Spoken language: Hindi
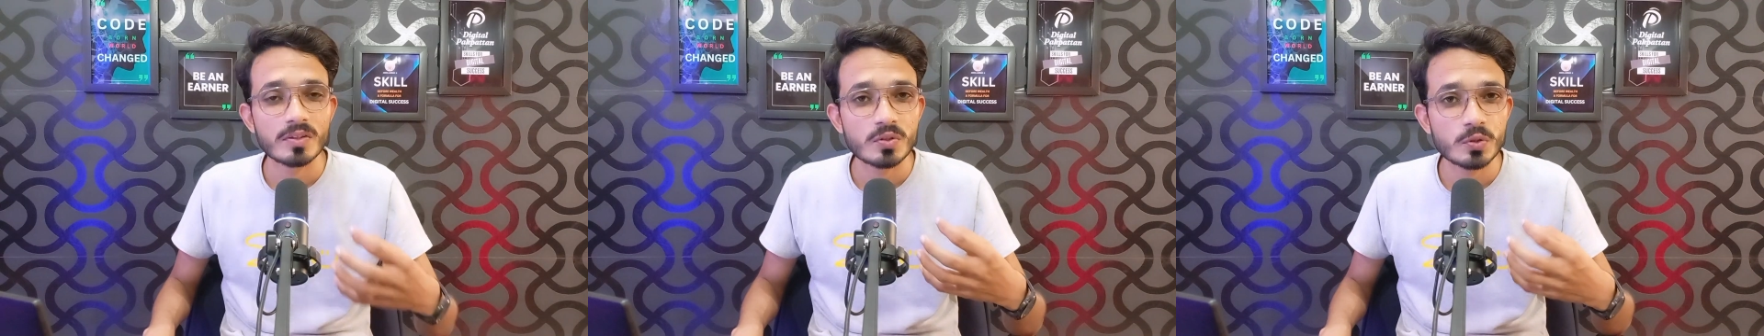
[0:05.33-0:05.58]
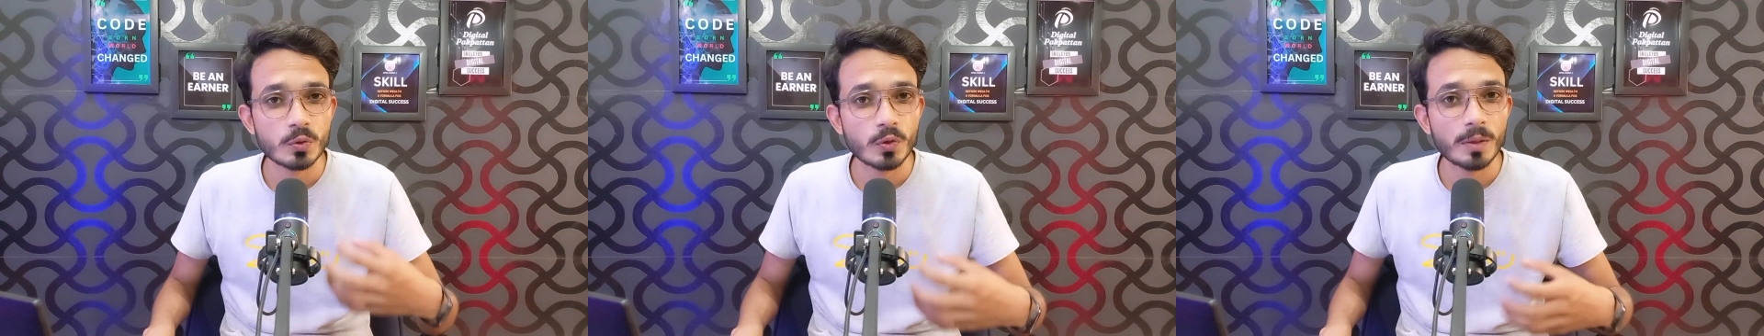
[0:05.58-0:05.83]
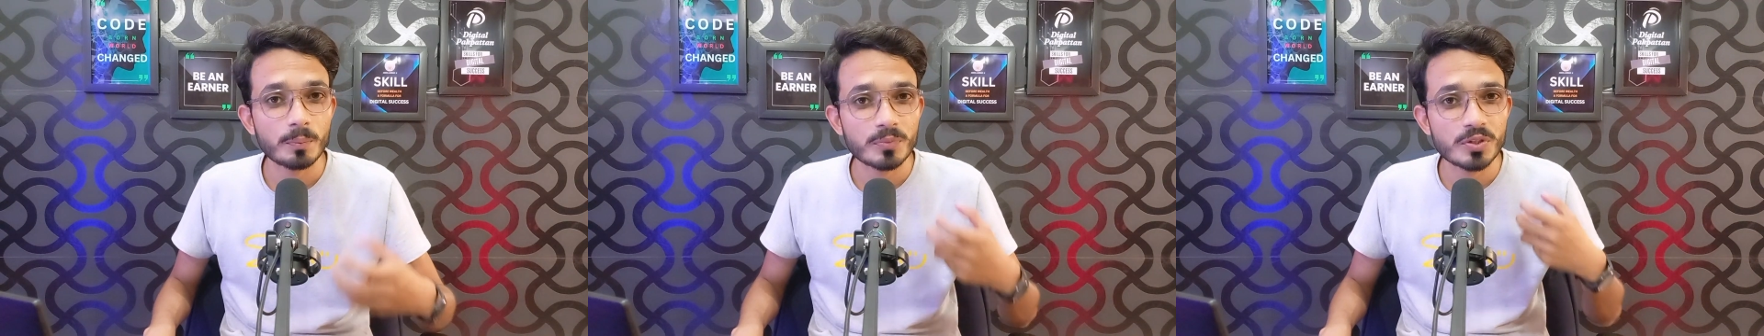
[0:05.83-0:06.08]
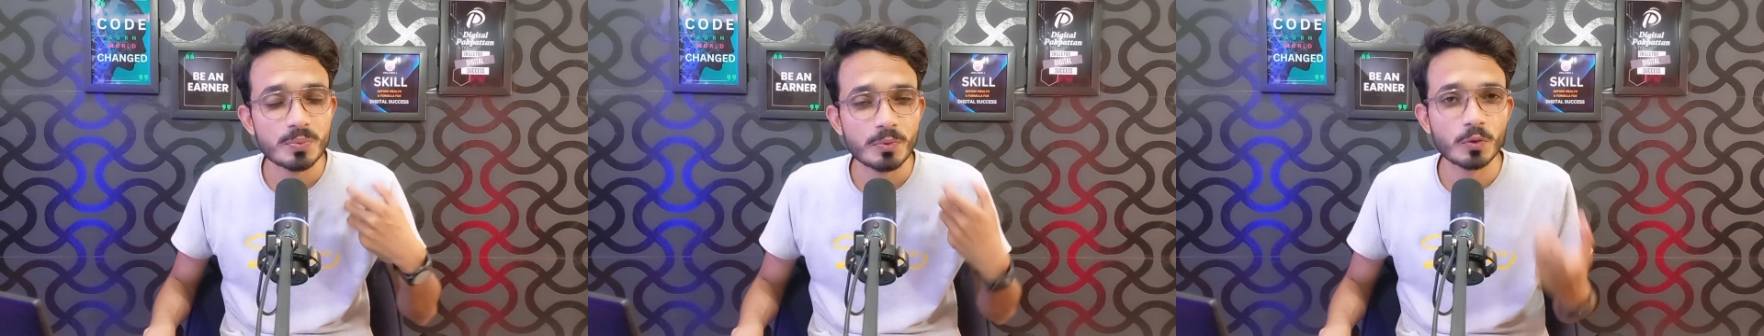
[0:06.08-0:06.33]
जो हम
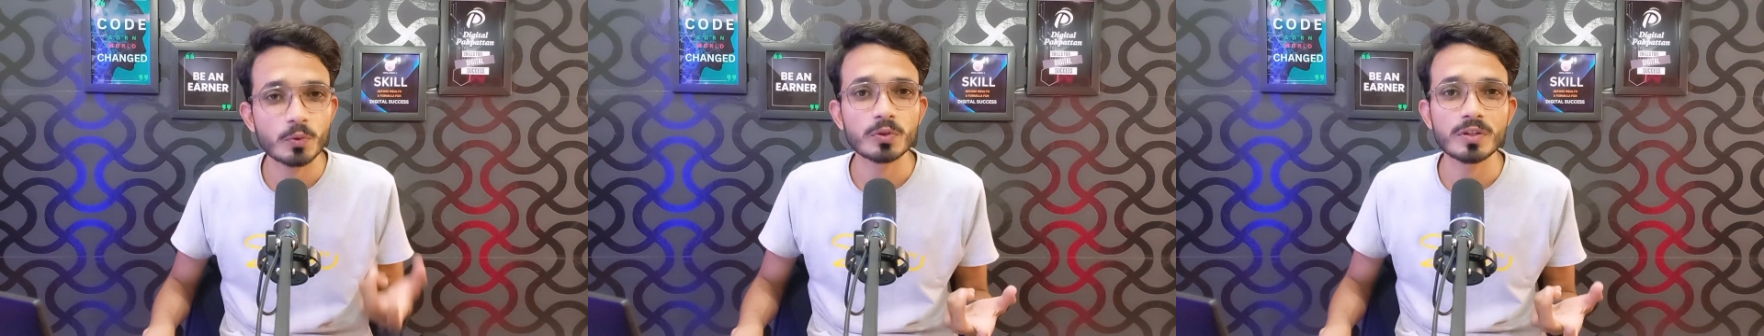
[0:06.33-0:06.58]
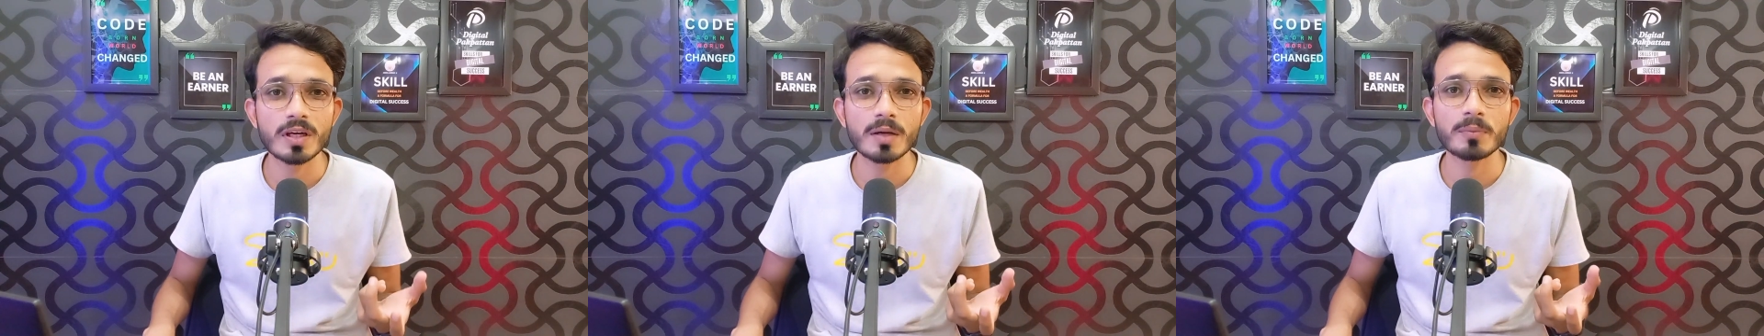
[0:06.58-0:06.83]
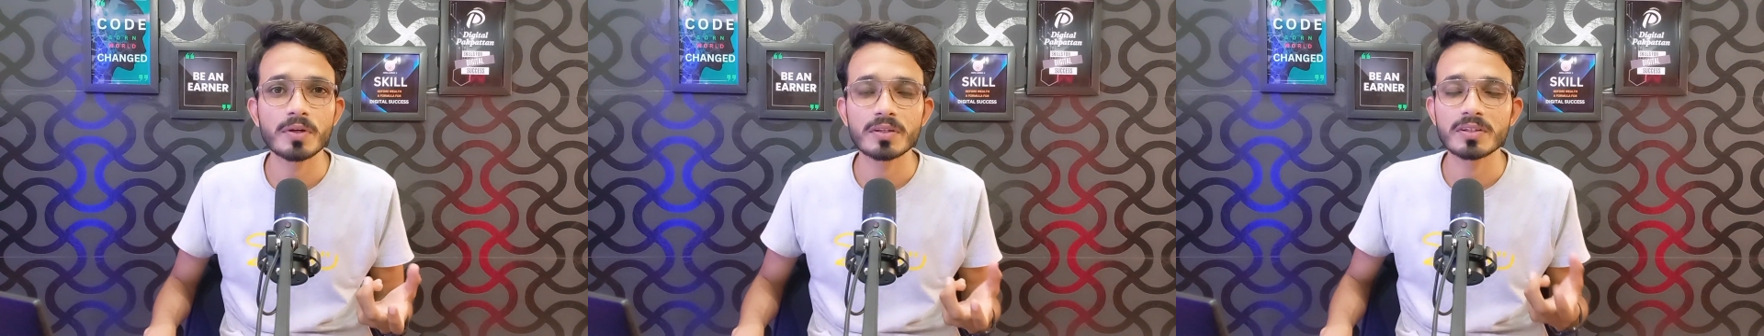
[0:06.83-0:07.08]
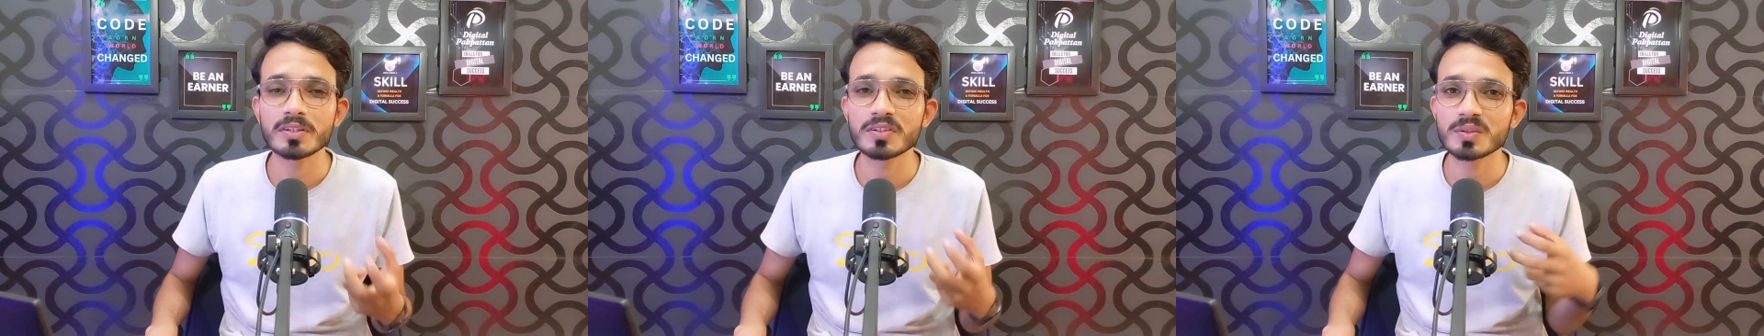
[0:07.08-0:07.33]
जिसमें खुद काम करते
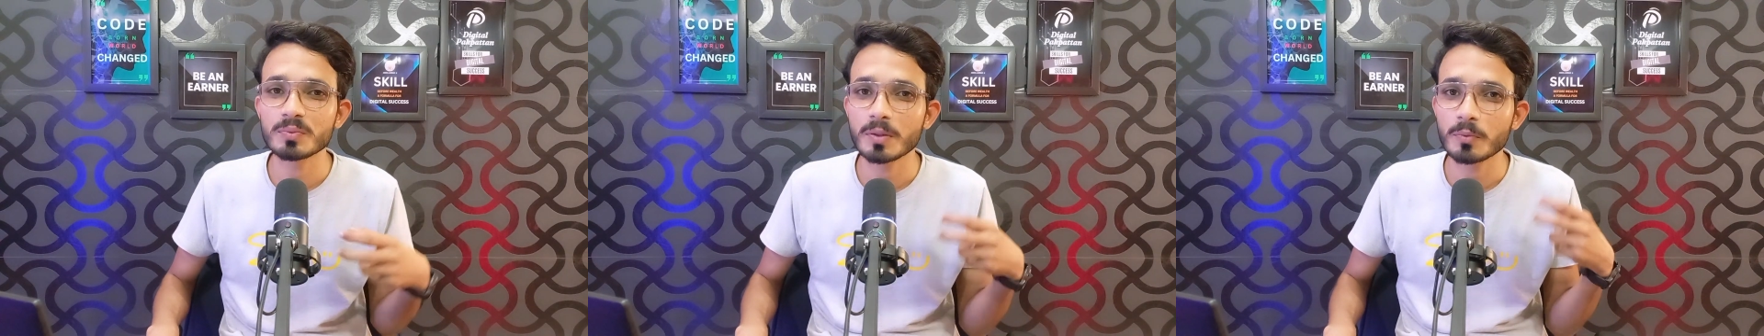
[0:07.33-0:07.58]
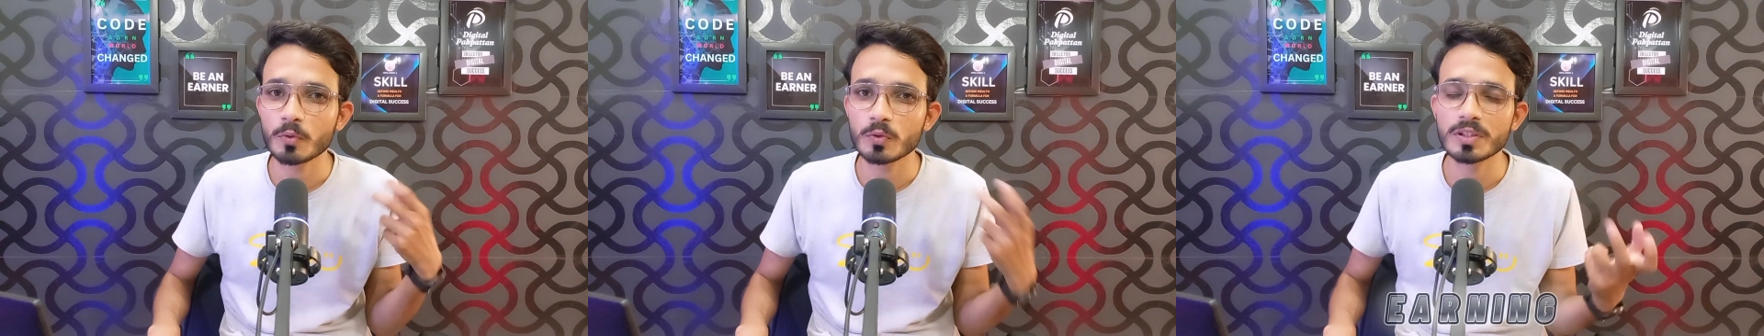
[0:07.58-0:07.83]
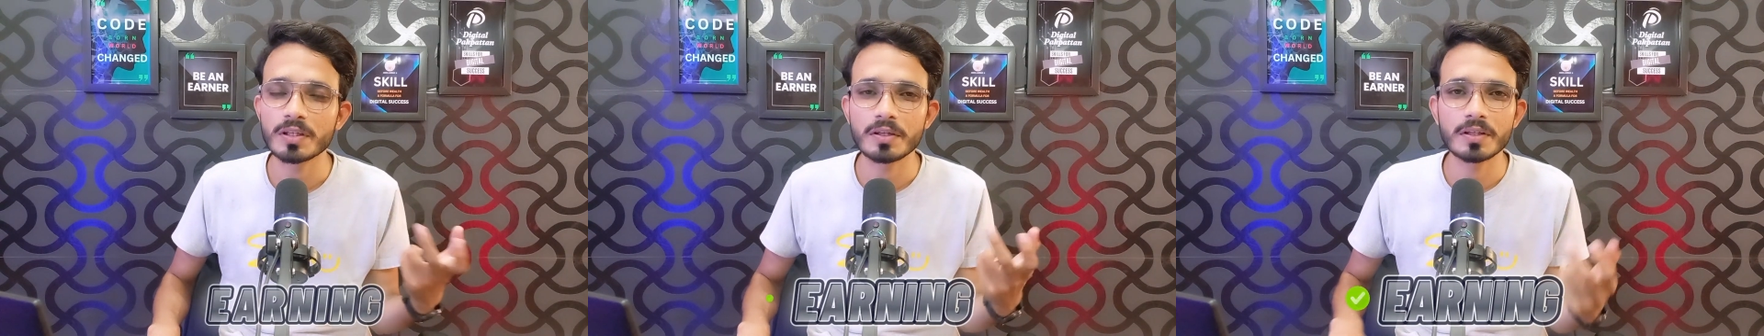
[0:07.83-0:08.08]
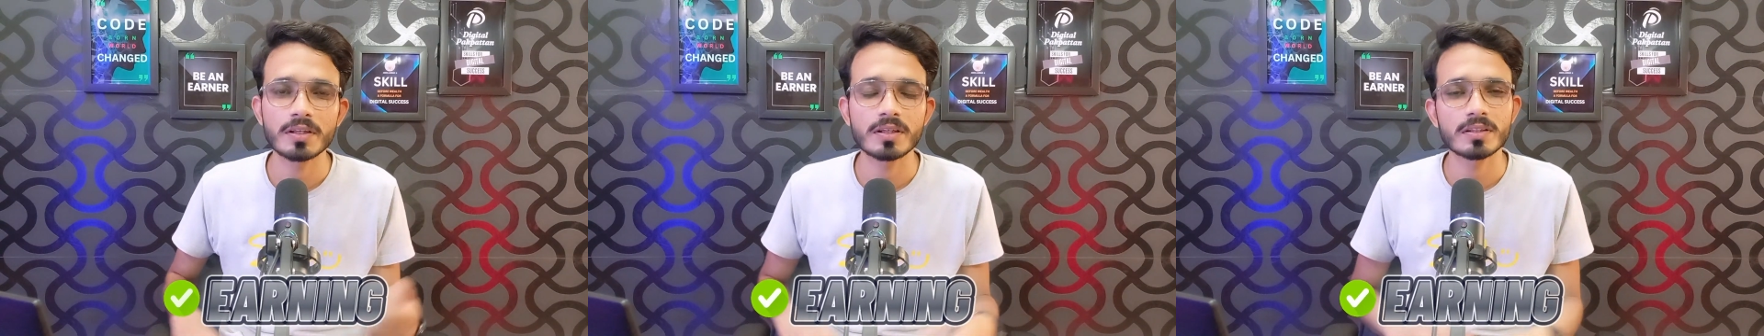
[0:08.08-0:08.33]
हैं जिसमें हम खुद अर्निंग
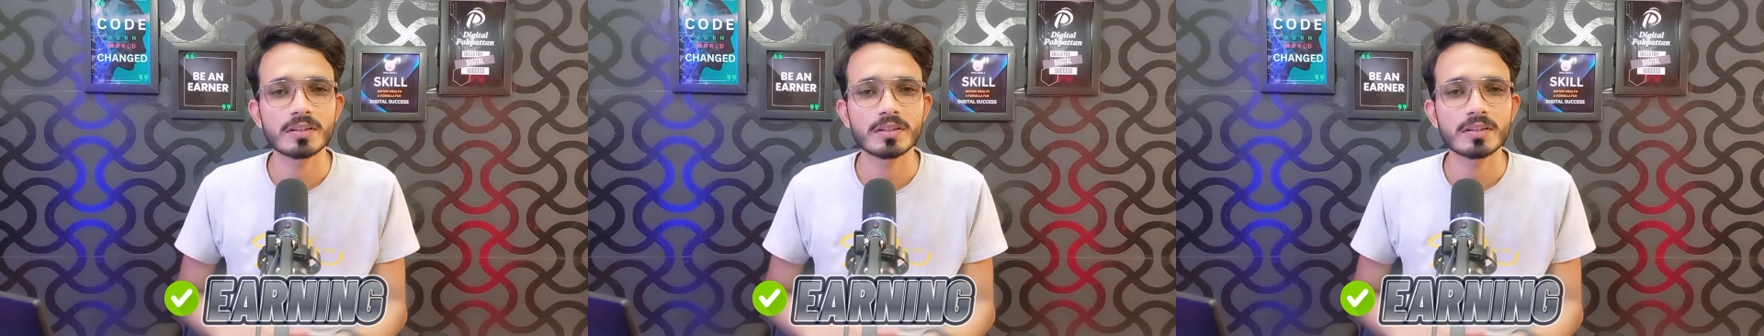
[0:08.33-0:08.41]
करते